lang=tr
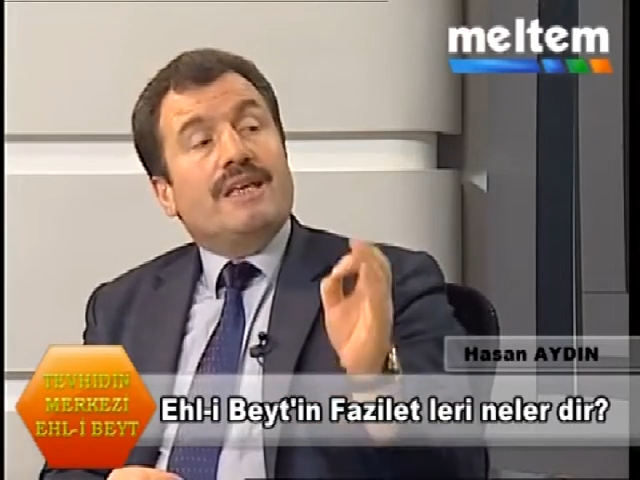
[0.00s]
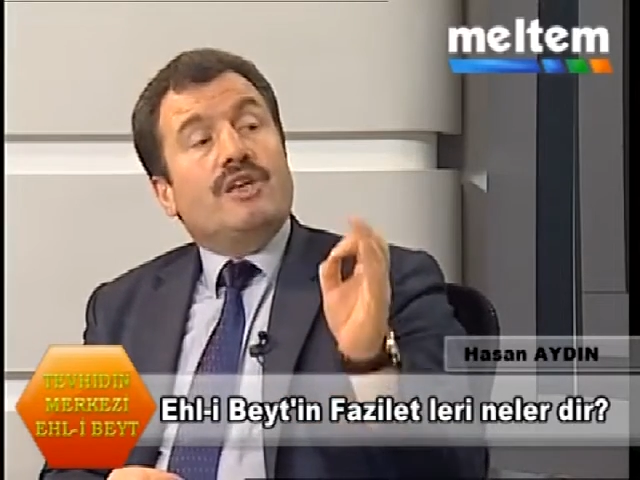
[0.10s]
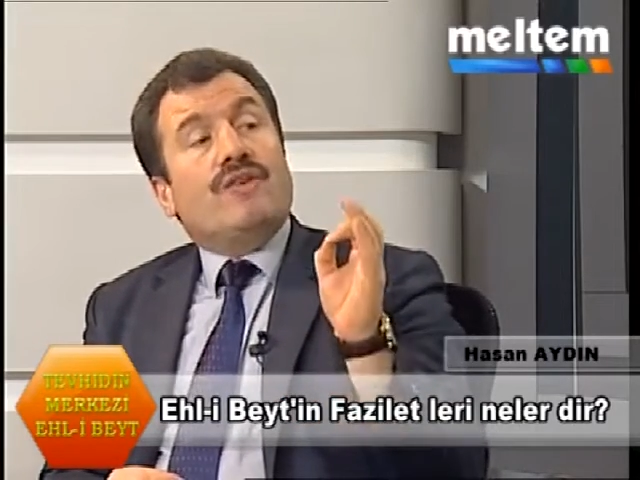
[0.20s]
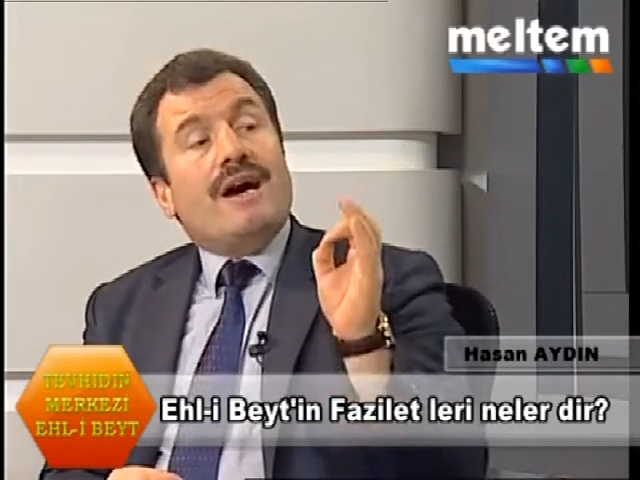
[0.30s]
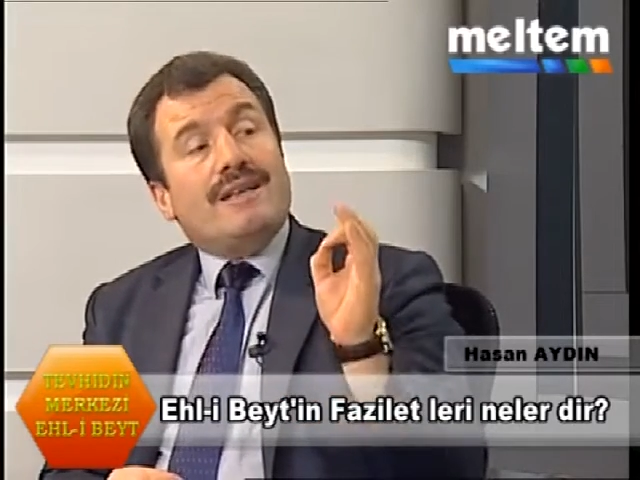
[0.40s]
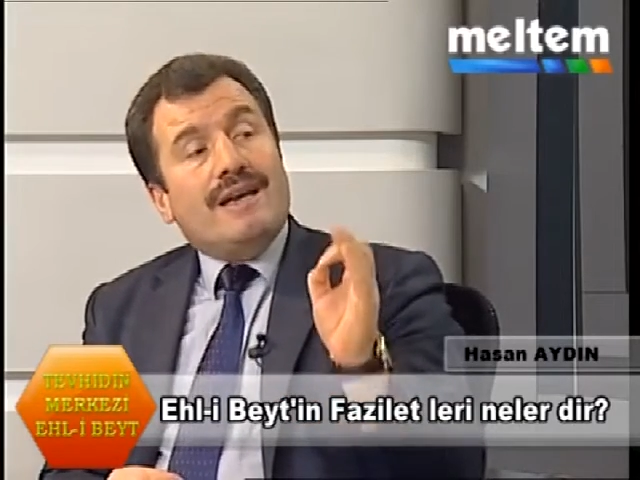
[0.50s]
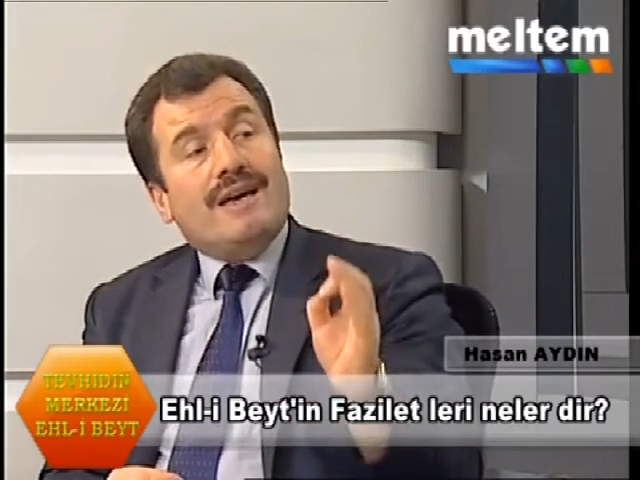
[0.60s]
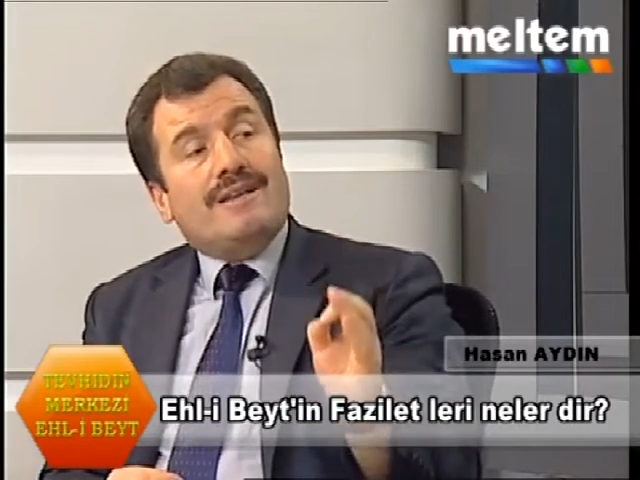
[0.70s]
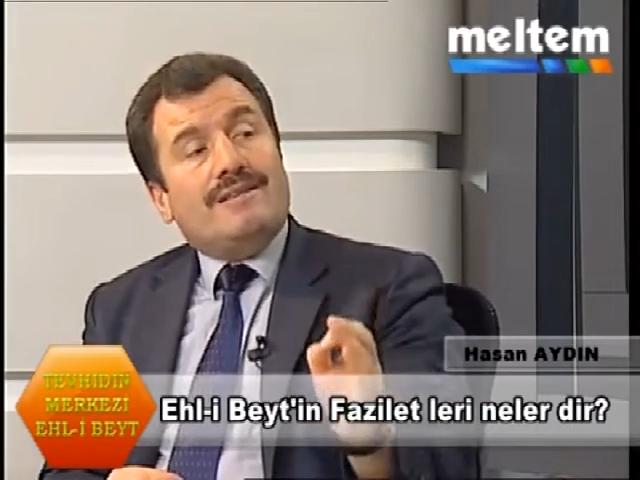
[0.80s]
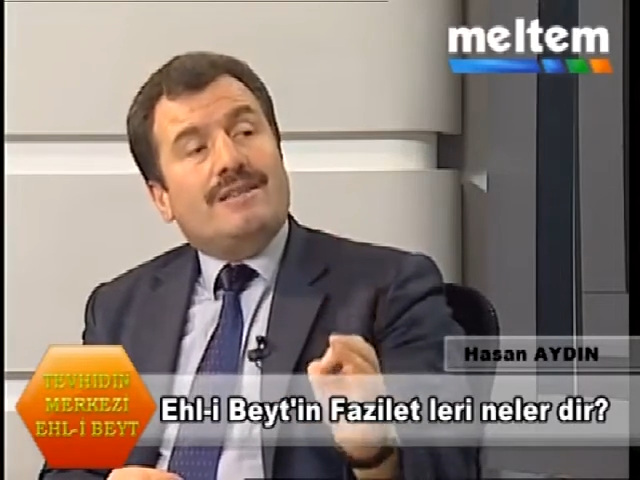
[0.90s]

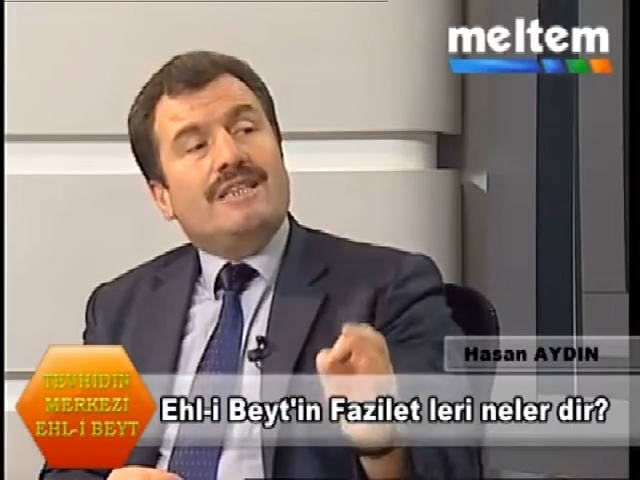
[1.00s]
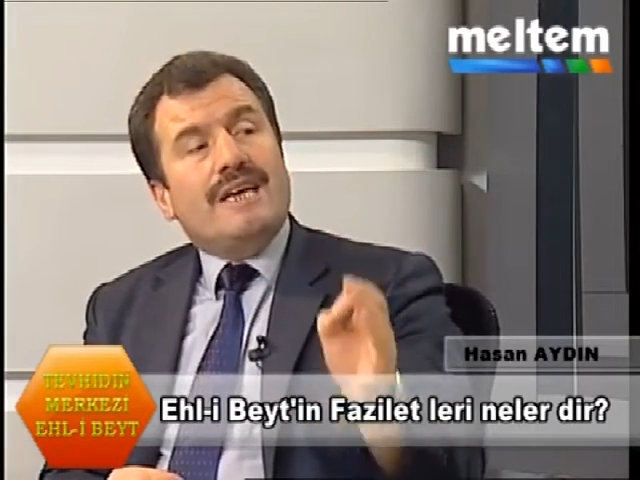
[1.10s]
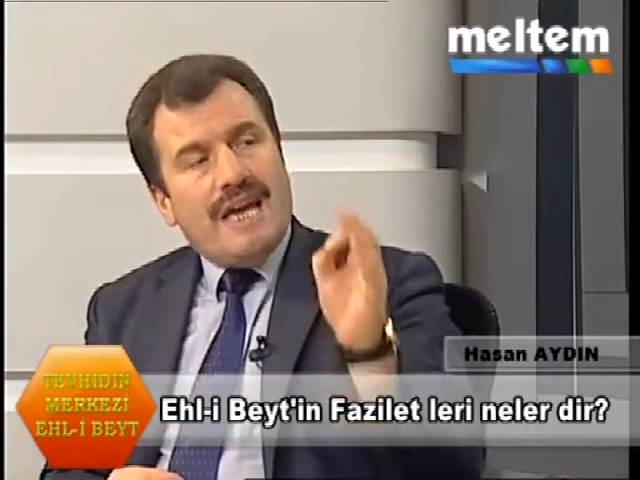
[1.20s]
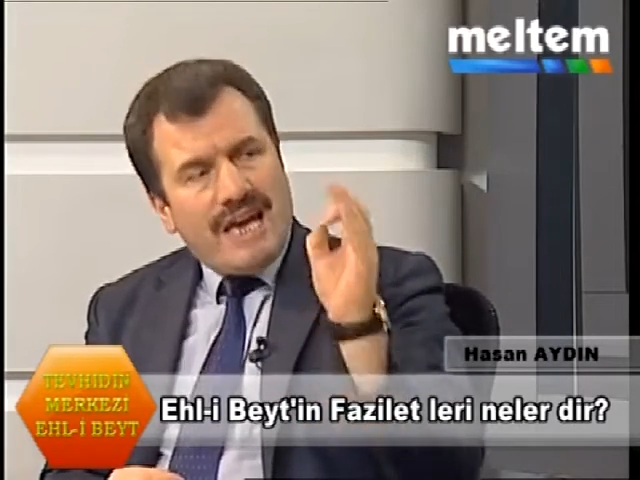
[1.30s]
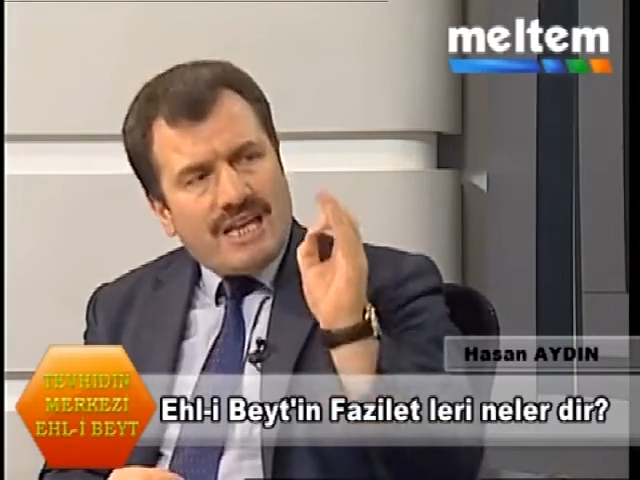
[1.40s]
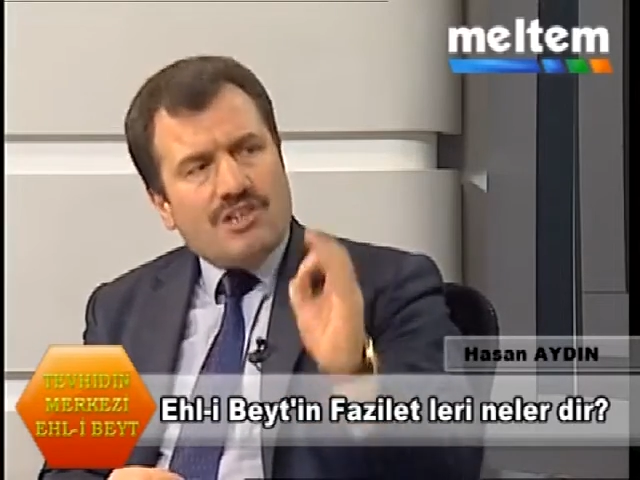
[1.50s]
ifade ettiği her